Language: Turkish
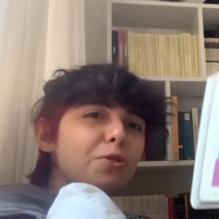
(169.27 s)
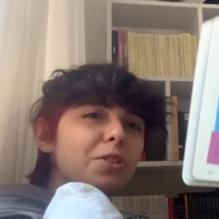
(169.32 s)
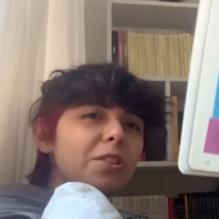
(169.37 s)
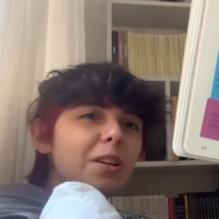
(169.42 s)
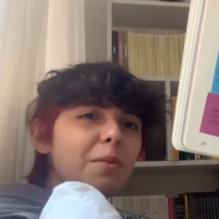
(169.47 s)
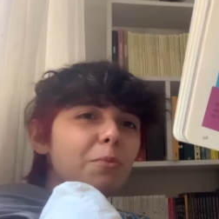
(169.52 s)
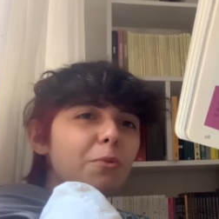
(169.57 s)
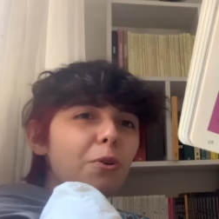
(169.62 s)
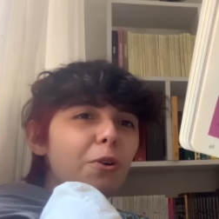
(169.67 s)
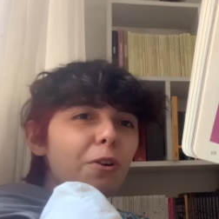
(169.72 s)

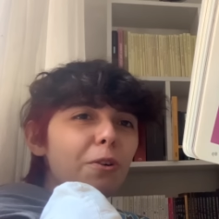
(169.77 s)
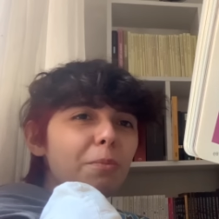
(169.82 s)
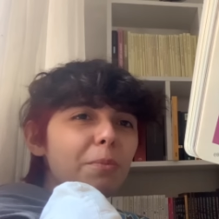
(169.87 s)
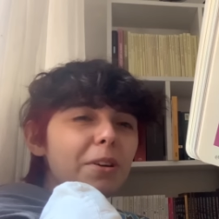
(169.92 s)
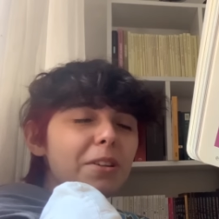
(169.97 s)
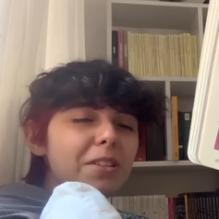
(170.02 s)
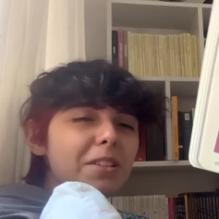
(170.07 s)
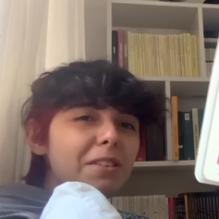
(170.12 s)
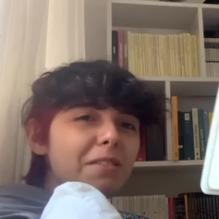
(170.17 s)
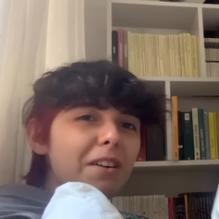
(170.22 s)
Cem
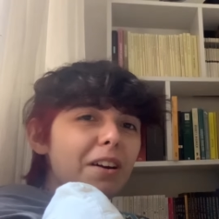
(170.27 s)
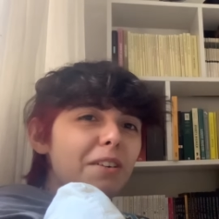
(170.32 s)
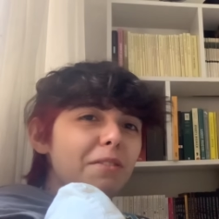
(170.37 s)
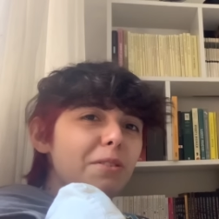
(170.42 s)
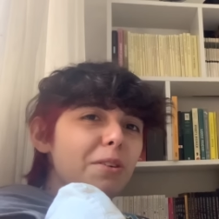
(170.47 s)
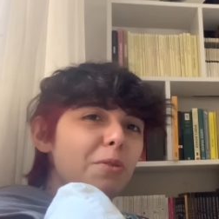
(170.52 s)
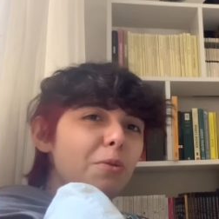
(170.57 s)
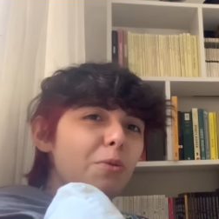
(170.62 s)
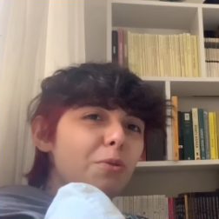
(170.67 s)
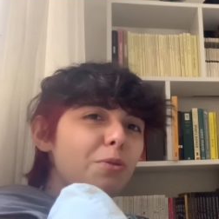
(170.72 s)
Korkmaz da var
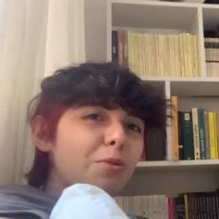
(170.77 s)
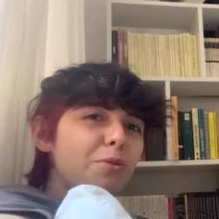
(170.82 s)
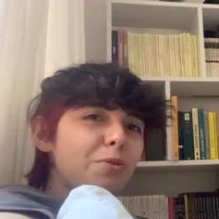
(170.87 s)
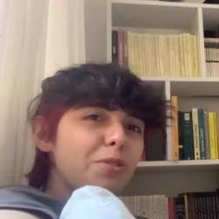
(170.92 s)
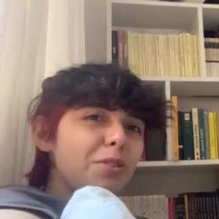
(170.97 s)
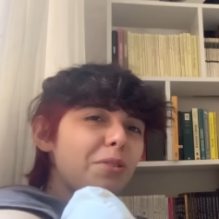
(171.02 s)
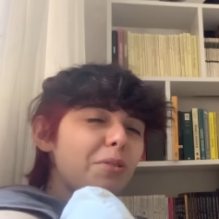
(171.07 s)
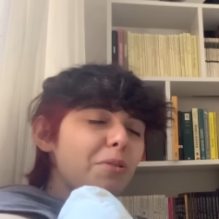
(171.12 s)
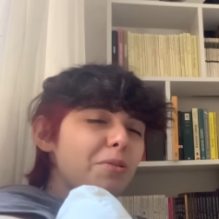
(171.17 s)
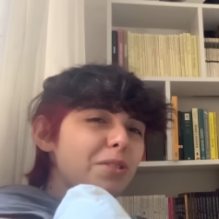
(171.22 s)
ve
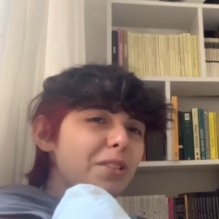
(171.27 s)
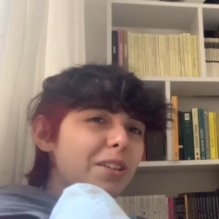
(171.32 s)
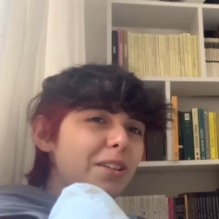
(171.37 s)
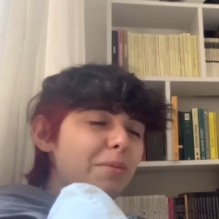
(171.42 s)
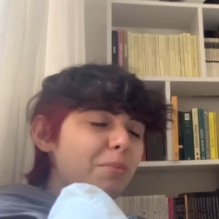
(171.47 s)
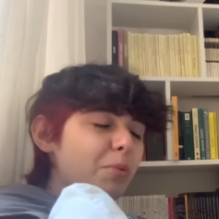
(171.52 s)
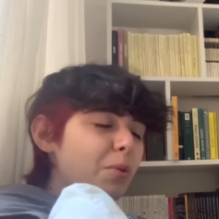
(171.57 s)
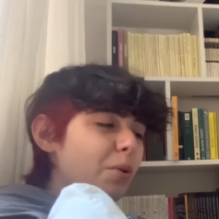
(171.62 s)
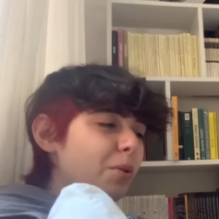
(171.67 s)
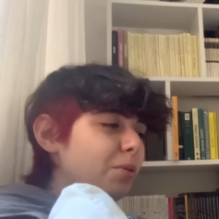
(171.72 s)
okuyunca
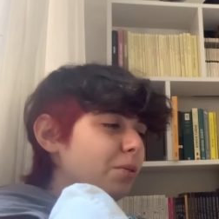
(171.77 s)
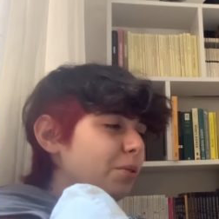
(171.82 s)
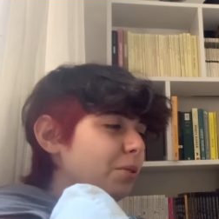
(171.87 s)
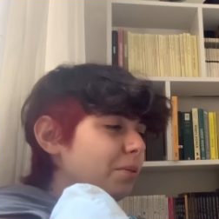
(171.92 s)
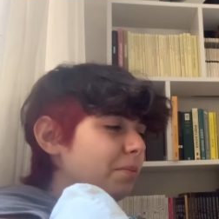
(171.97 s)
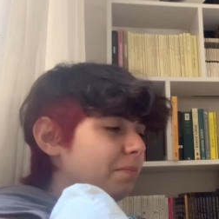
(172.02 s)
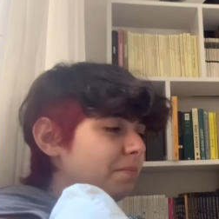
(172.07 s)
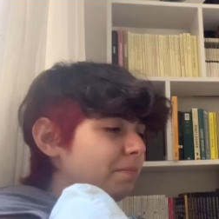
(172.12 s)
gözlerim doldu.